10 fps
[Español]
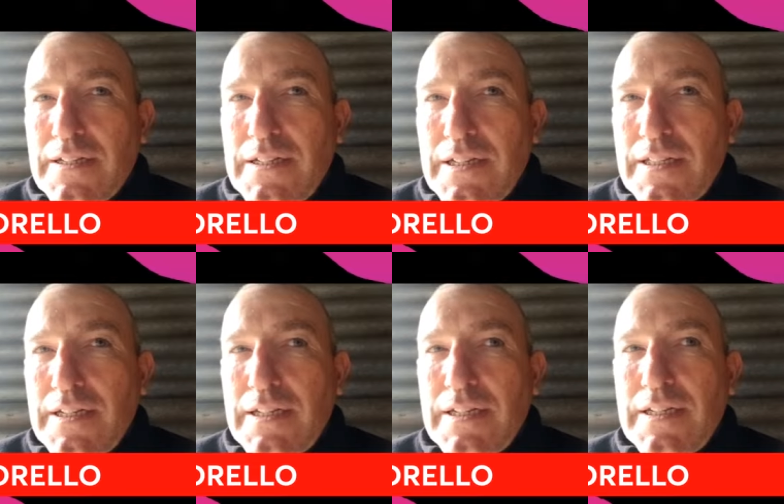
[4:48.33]

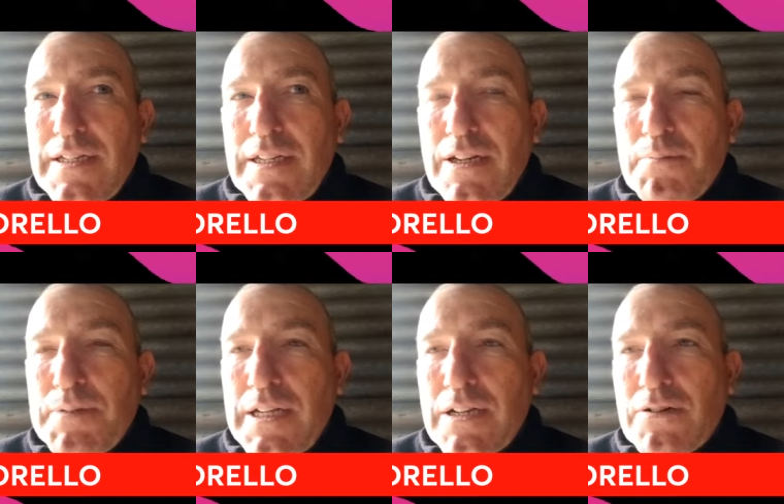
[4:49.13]
desde el
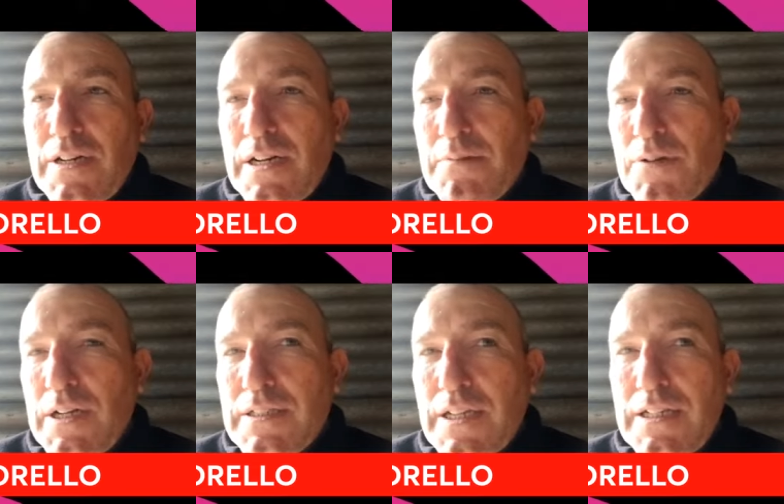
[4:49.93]
hospital con la
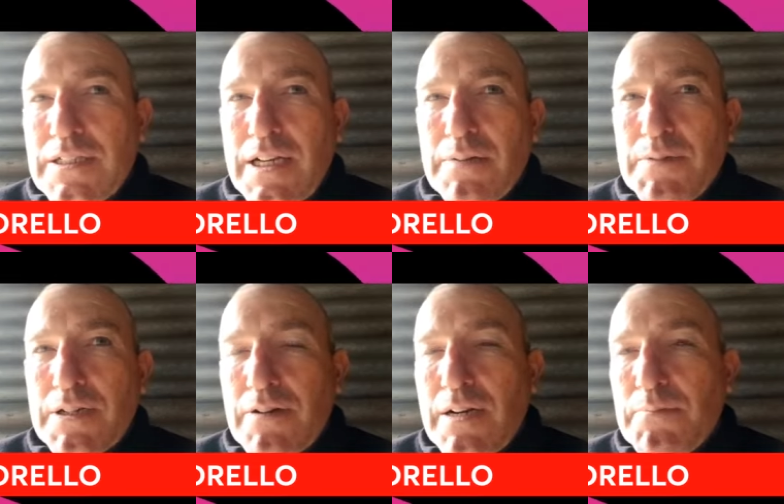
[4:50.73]
ambulancia del
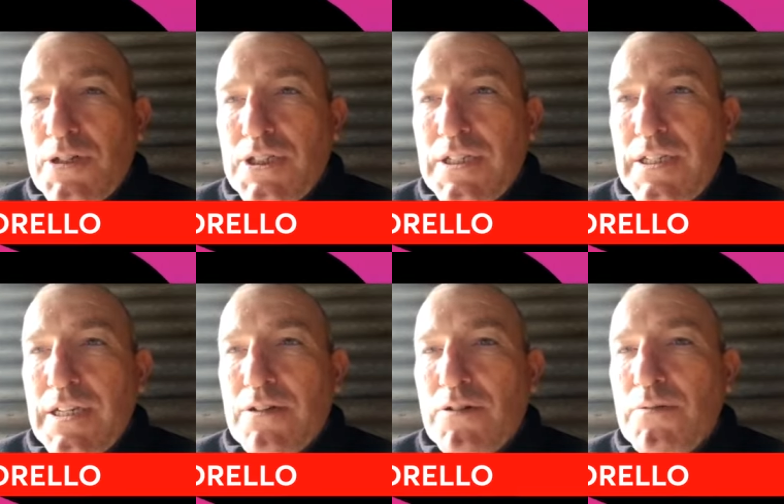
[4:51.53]
SAME, con la
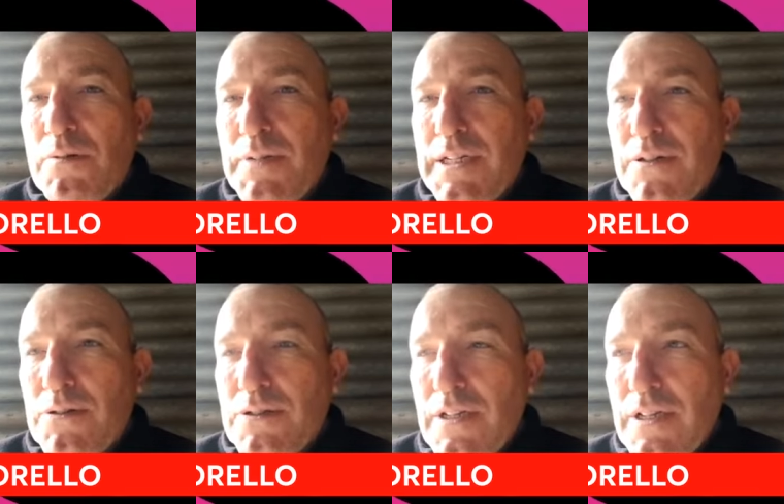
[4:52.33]
policía y con los
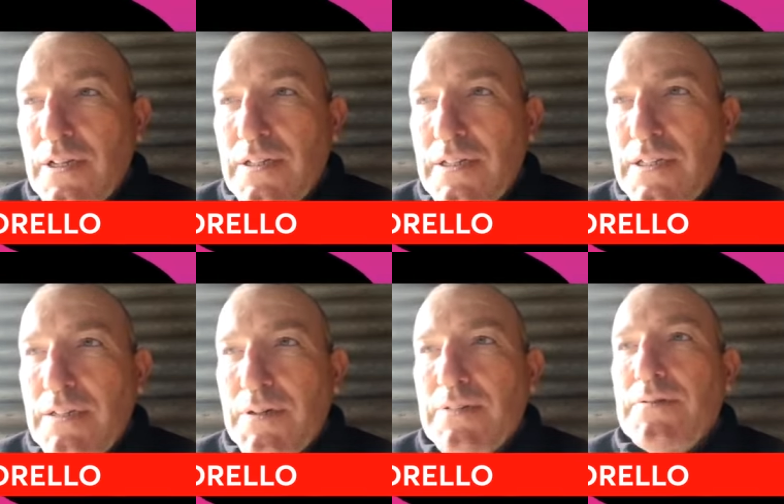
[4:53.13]
bomberos.
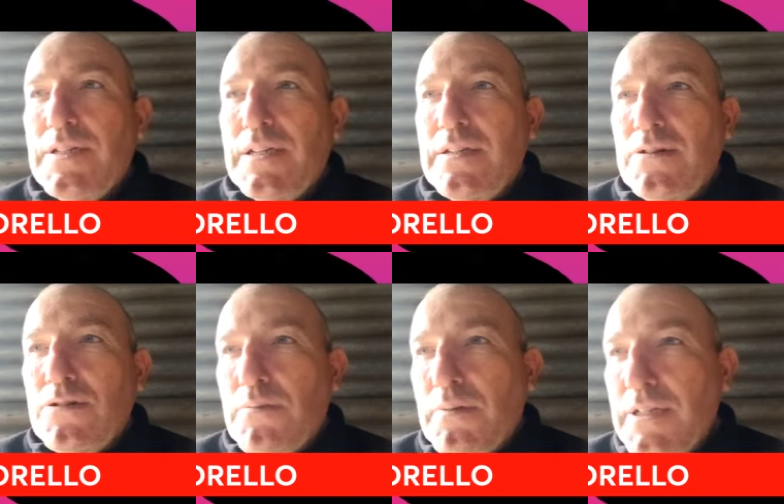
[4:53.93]
Y bueno, y en
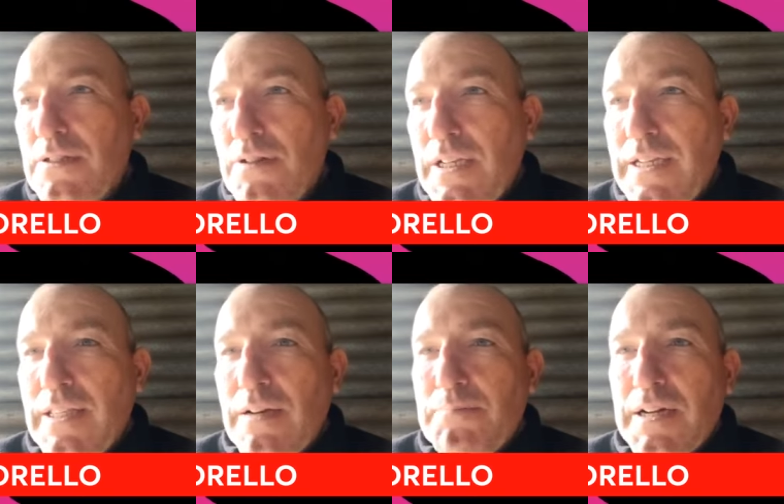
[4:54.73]
otro momento, el
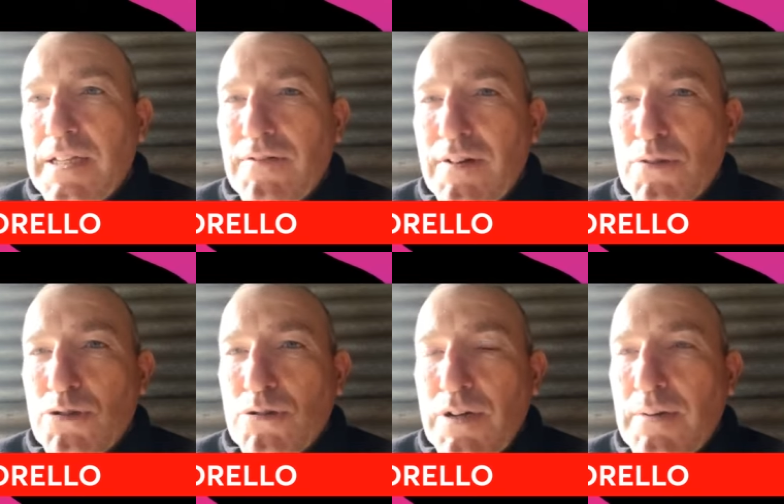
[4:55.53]
Día del Padre
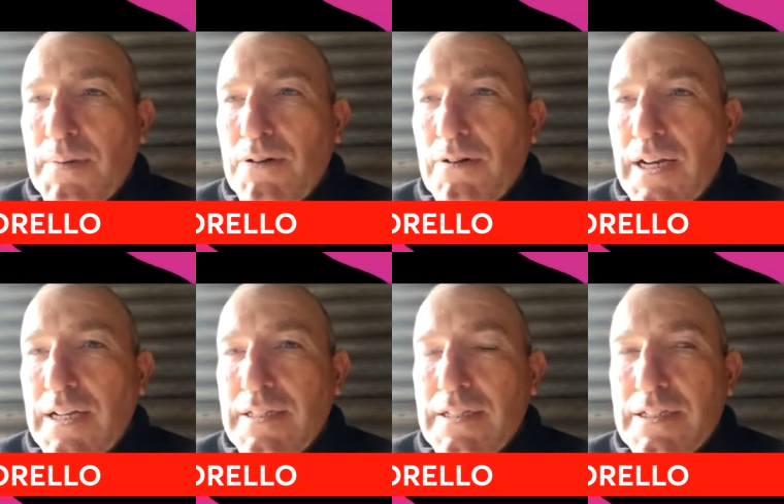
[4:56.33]
famoso, el apagón
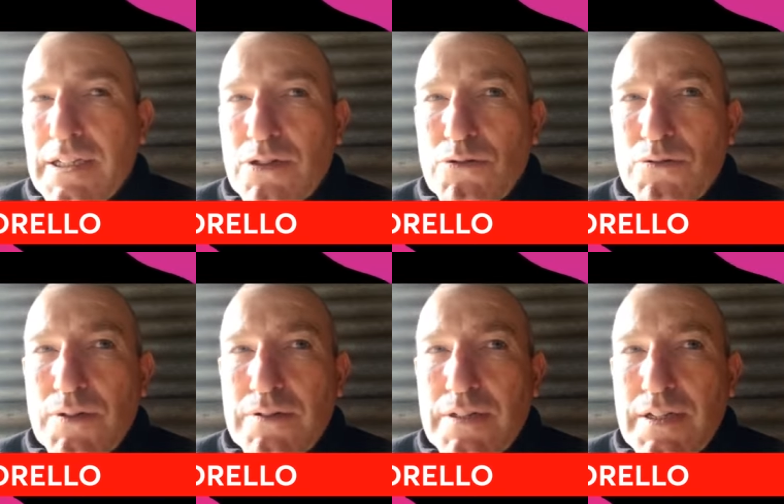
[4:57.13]
grande ese que
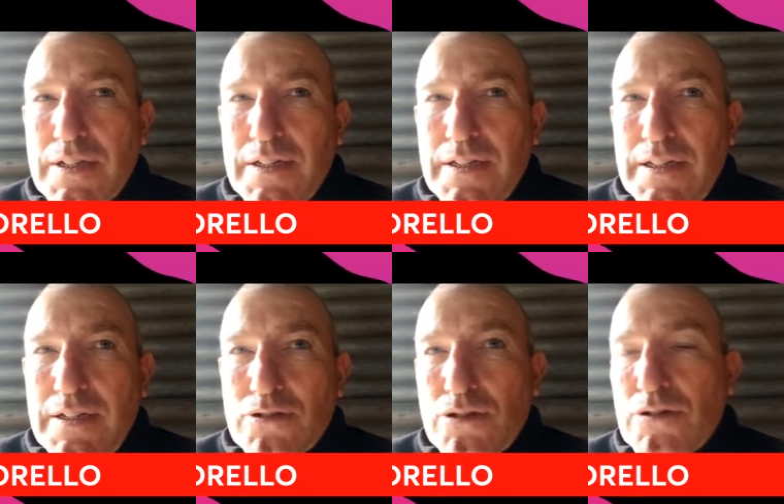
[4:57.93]
hubo,
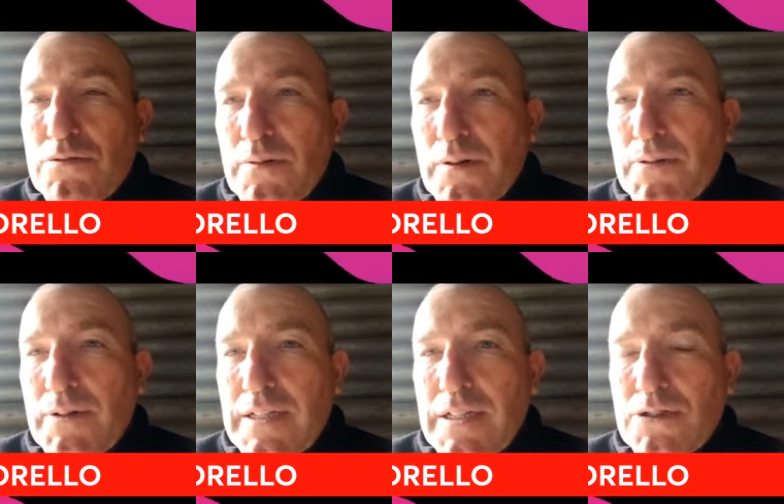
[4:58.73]
eh, nosotros tuvimos que
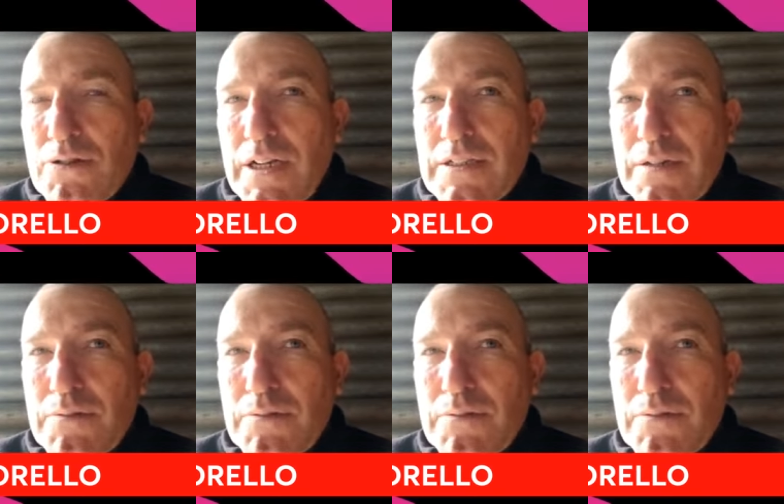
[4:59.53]
poner una estación al